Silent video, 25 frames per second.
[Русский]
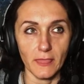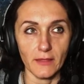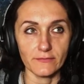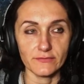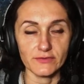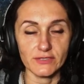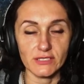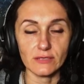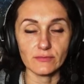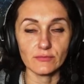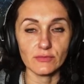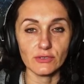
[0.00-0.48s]

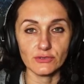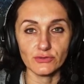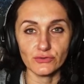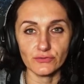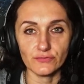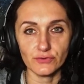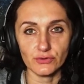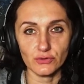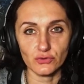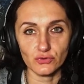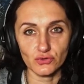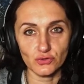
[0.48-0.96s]
Все мы идем
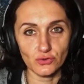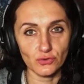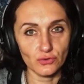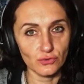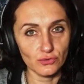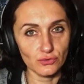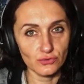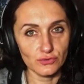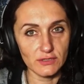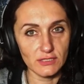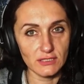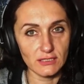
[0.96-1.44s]
в эту
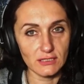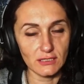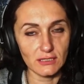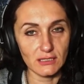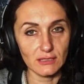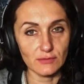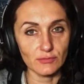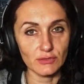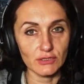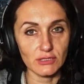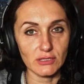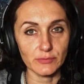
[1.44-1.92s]
школу с
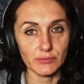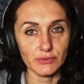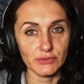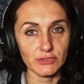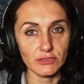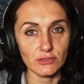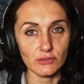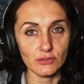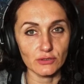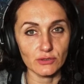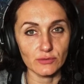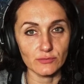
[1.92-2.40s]
какими-то
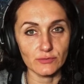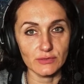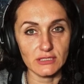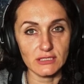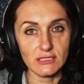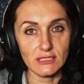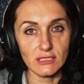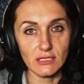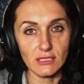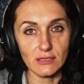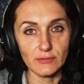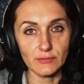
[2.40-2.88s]
определенными
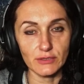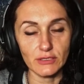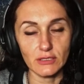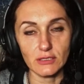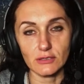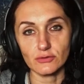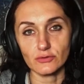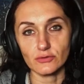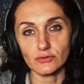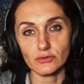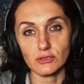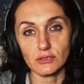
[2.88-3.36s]
целями,
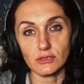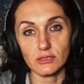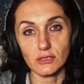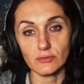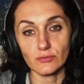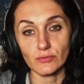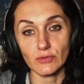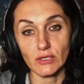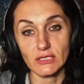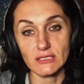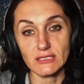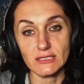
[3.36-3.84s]
которые
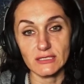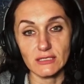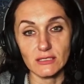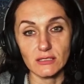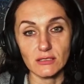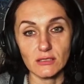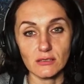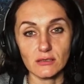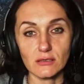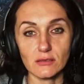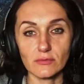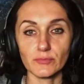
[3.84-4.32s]
нам на
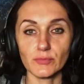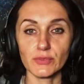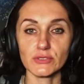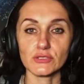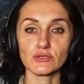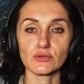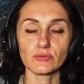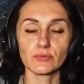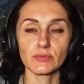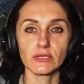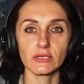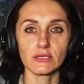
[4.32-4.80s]
день
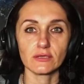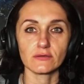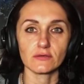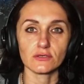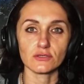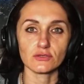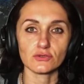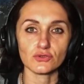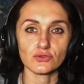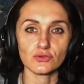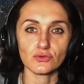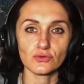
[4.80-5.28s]
поступления в
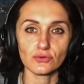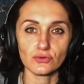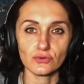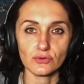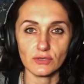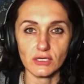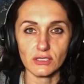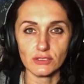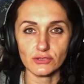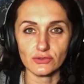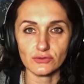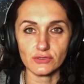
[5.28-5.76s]
нашу школу
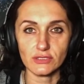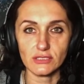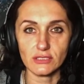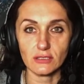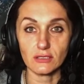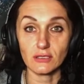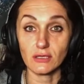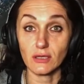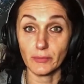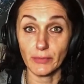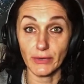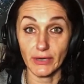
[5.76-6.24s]
кажутся
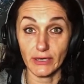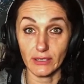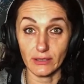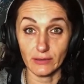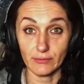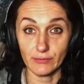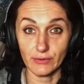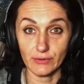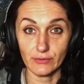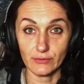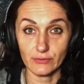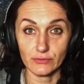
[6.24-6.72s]

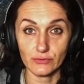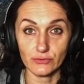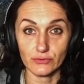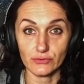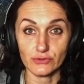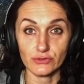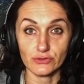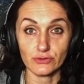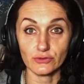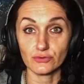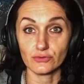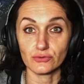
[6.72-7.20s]
глобальными. То
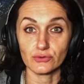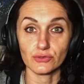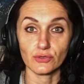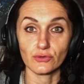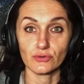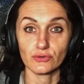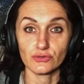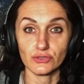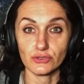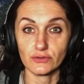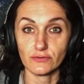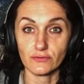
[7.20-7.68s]
есть кто-то
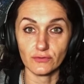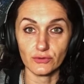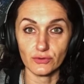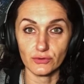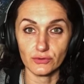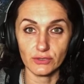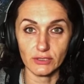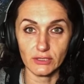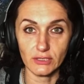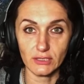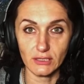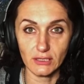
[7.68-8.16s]
хочет в
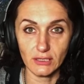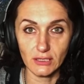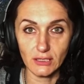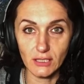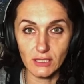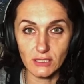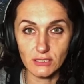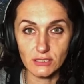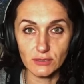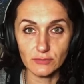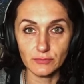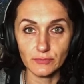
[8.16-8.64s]
хрониках
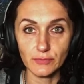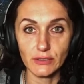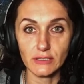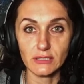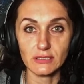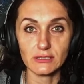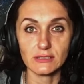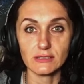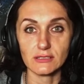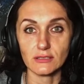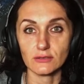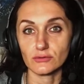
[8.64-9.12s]
Акаши
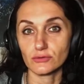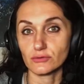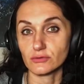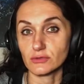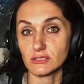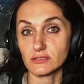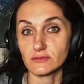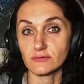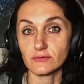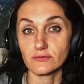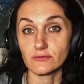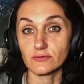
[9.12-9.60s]
порыться, кто-то
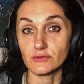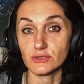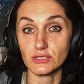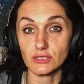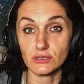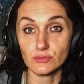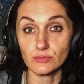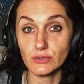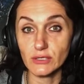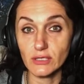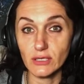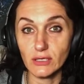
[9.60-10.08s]
своим
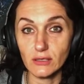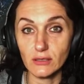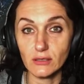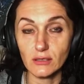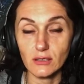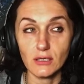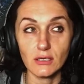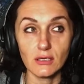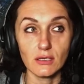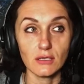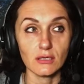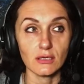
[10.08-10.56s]
высшим я.
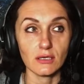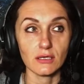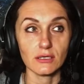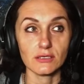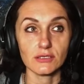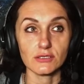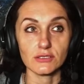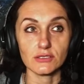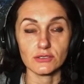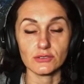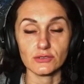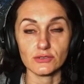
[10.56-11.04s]

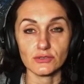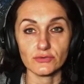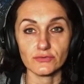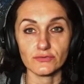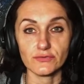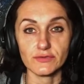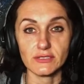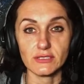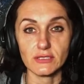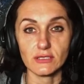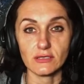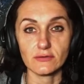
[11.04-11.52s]
Конечно же, у
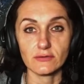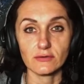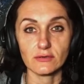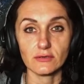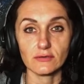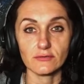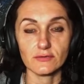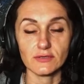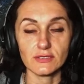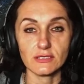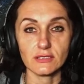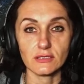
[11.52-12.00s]
всех
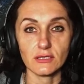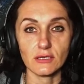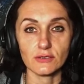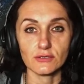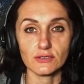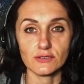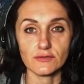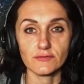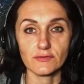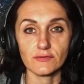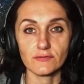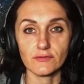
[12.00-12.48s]
э, возникают
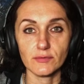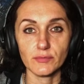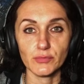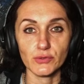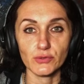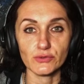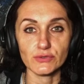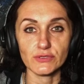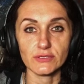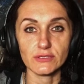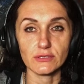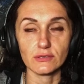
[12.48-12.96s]
свои
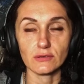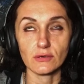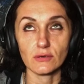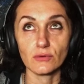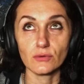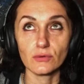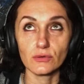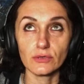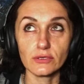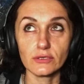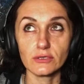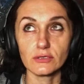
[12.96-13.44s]
вопросы,
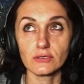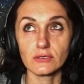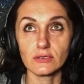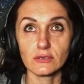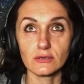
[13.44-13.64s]
ой,